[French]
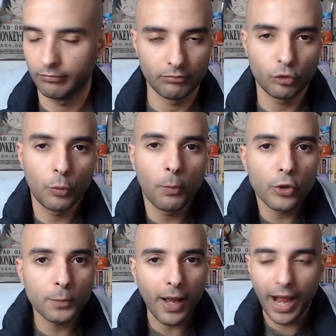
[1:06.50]
tu penses
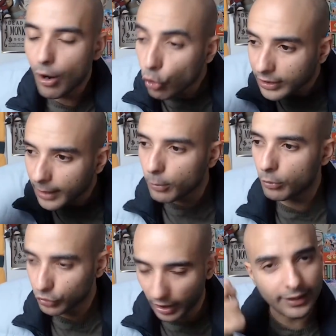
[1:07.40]
pas à aucun moment
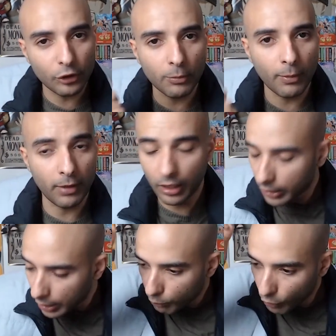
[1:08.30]
sur la tête de ma mère.
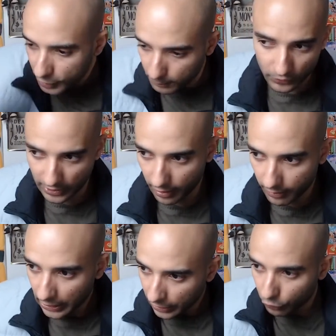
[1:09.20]
Moi, je pensais
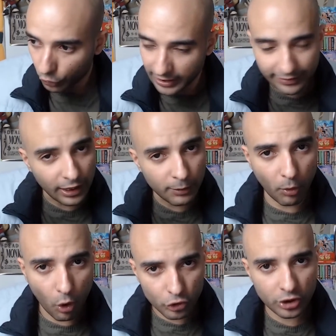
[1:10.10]
que c'était une
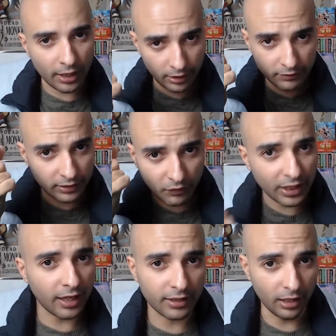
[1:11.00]
branche qui, avait
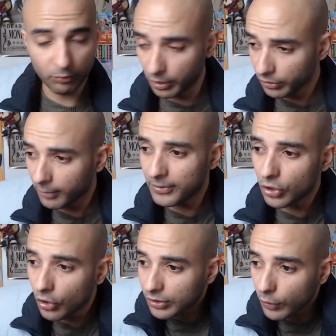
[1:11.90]
craqué. non, mais parce
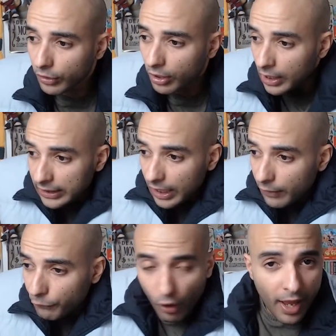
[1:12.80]
qu'ils sont il y a une
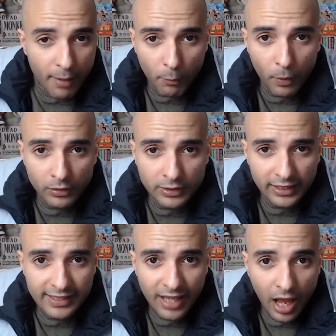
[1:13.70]
forêt, mon pote, il y a
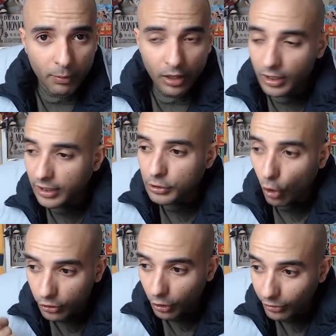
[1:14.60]
des arbres. Et à
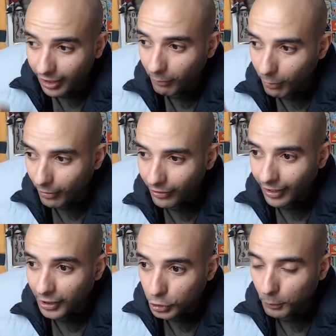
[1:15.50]
aucun moment,
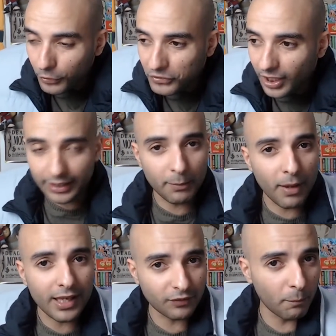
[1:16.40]
tu peux te dire qu'Emma, elle
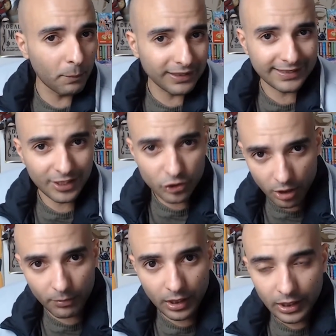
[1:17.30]
se fait péter sa jambe.
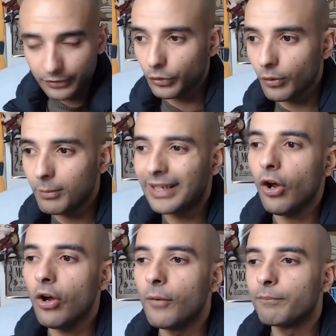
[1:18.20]
Tu... Mais quand
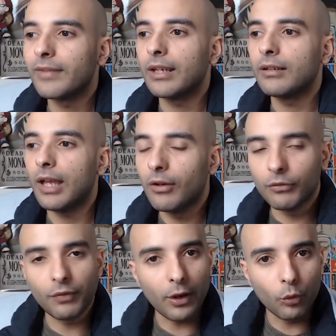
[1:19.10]
euh,
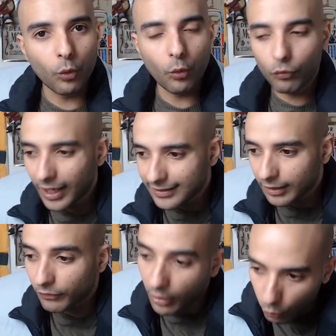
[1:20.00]
Enfin, on, voit la scène
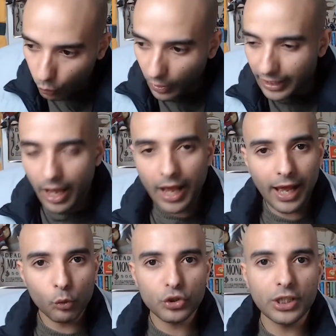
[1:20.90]
où elle est
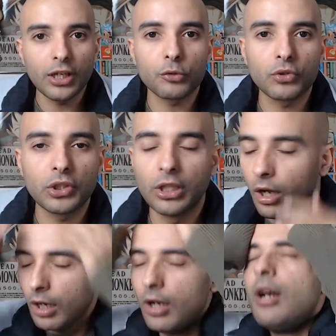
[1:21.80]
allongée. Là, je me suis dit,
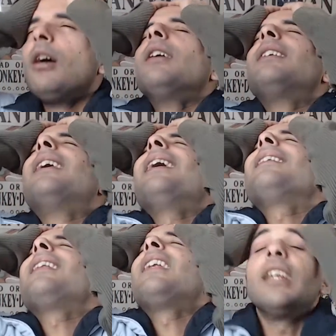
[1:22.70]
oh,
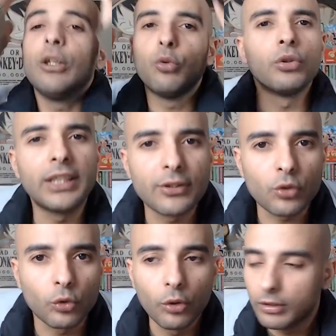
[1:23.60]
ils lui ont niqué son
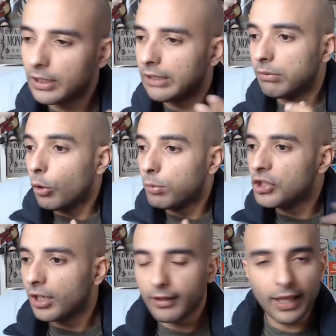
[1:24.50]
dos. obligé.
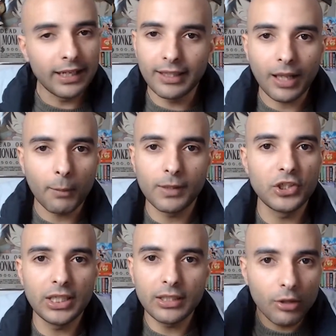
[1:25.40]
Elle est
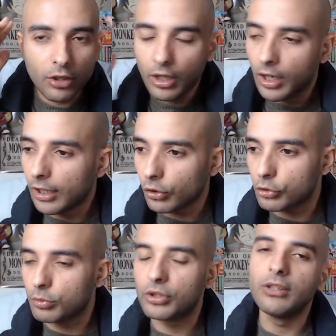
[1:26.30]
tétraplégique. Euh, un truc. Je me
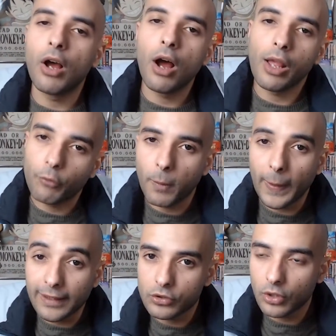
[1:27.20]
suis dit, non, il faut pas aller
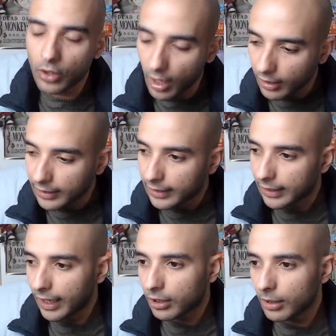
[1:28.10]
jusque-là. Et là,
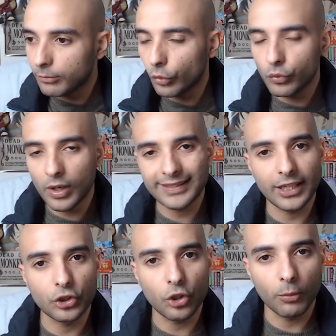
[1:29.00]
quand même, de voir sa
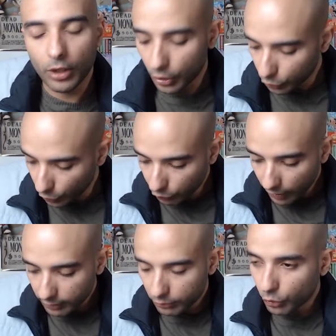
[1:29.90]
jambe, de voir
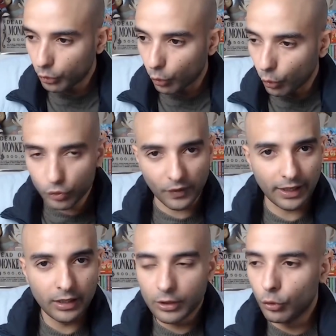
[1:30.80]
le truc rouge, enfin,
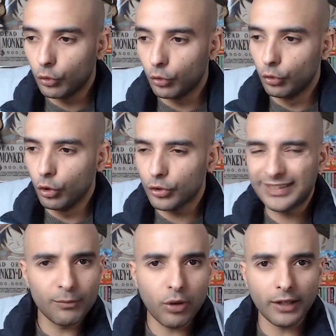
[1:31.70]
l'os
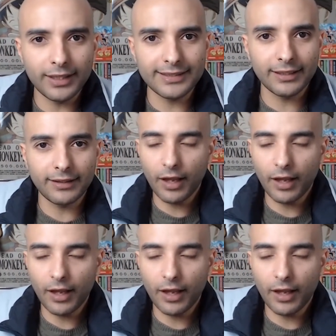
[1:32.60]
déboîté, etc.